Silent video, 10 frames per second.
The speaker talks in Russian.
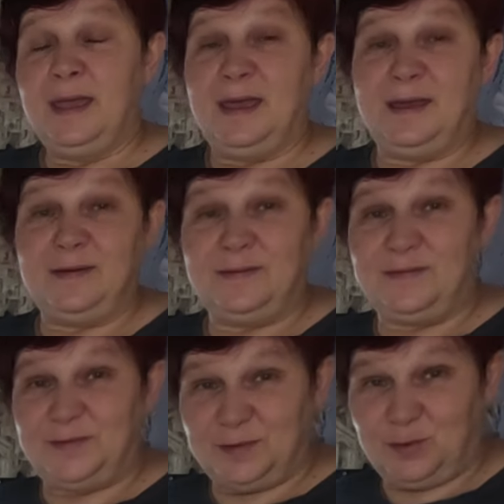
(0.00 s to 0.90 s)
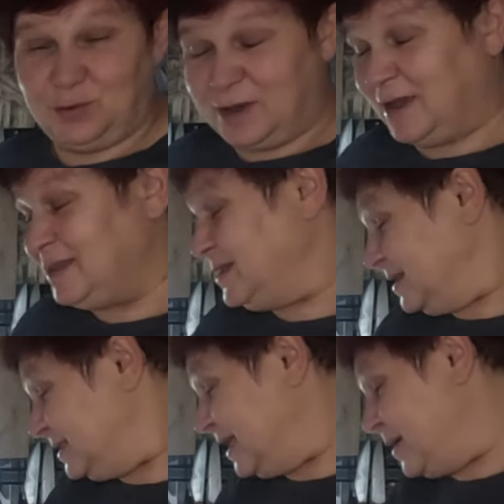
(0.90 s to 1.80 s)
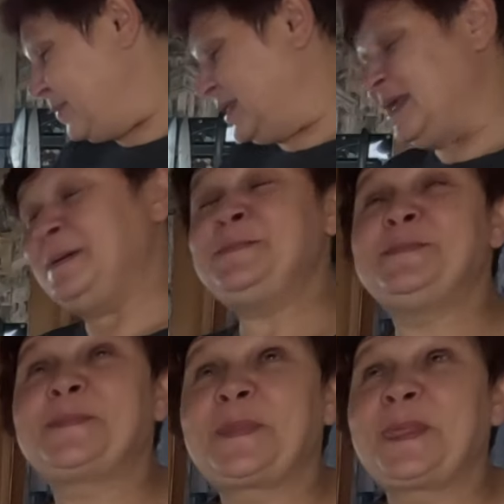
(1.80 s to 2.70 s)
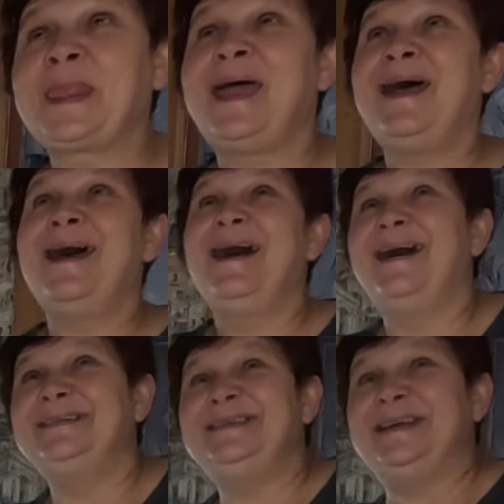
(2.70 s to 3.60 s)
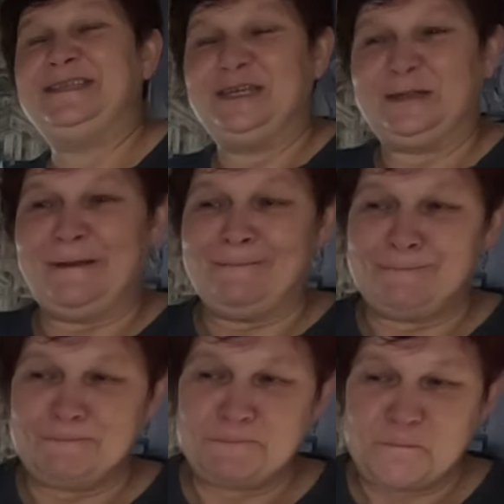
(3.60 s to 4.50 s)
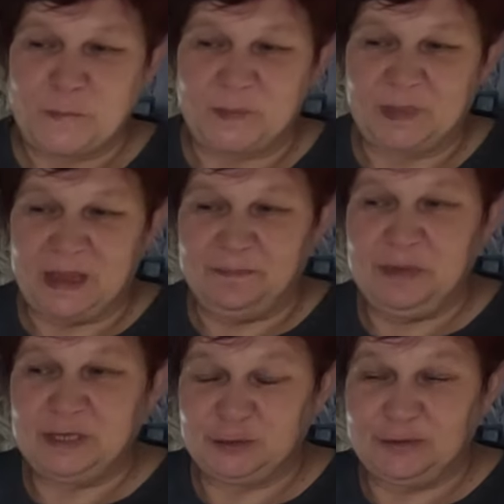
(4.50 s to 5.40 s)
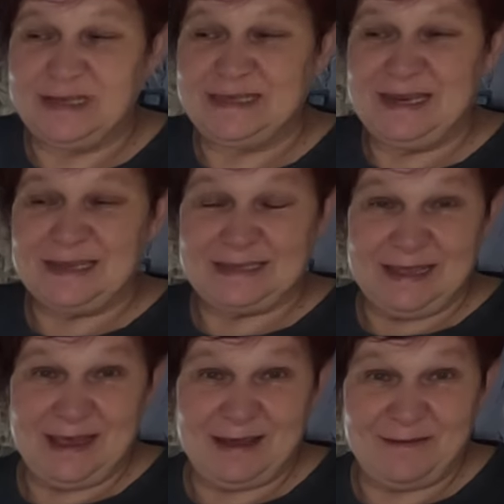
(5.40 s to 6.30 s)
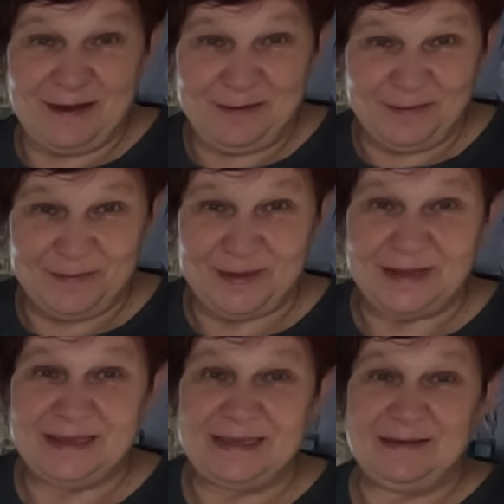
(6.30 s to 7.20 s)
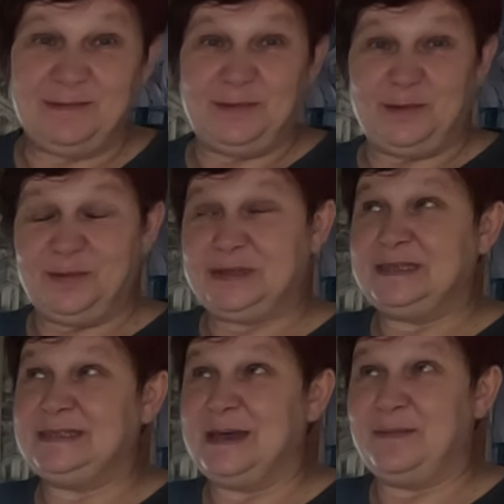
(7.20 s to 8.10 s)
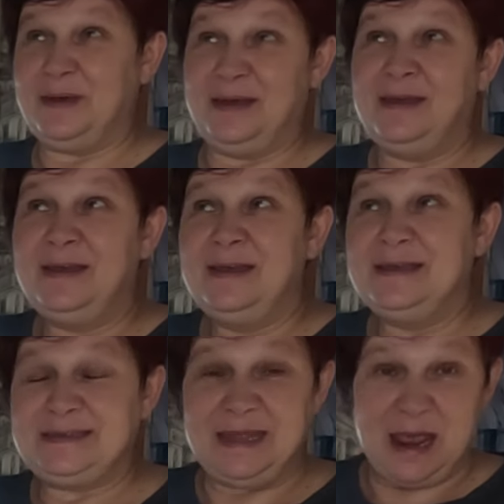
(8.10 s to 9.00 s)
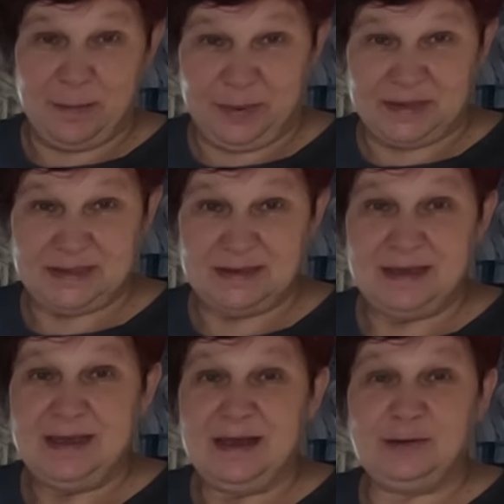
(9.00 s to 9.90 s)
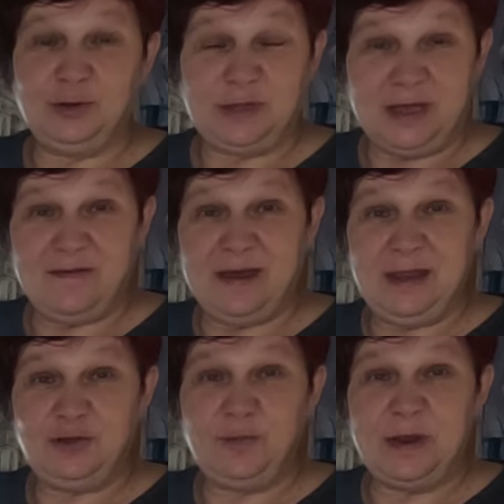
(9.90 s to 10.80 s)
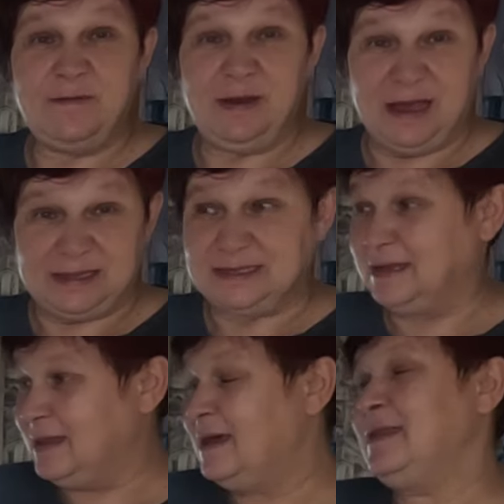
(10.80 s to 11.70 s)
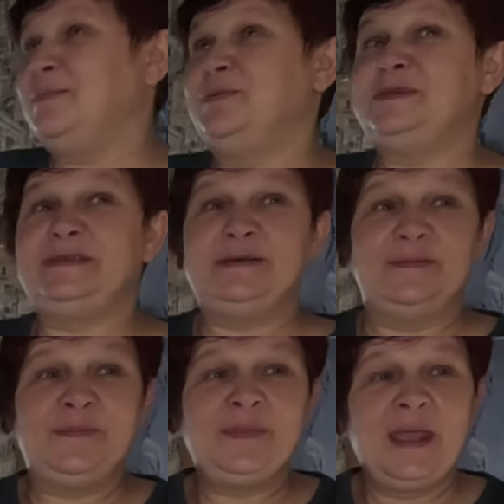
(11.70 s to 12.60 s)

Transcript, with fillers: Э, кур ходила стряпать, да? А значит, эм, пишут, интересно, я говорю, э, э, это самое, стряпать. Кто-то говорит управляться, да, допустим.